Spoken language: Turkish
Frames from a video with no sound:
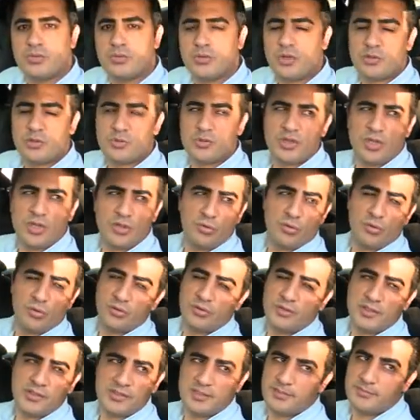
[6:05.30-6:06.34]
Süreç bu şekilde
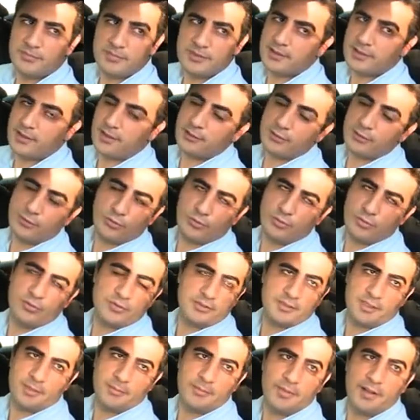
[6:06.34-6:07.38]
olduğu için biz de artık ödüyoruz yani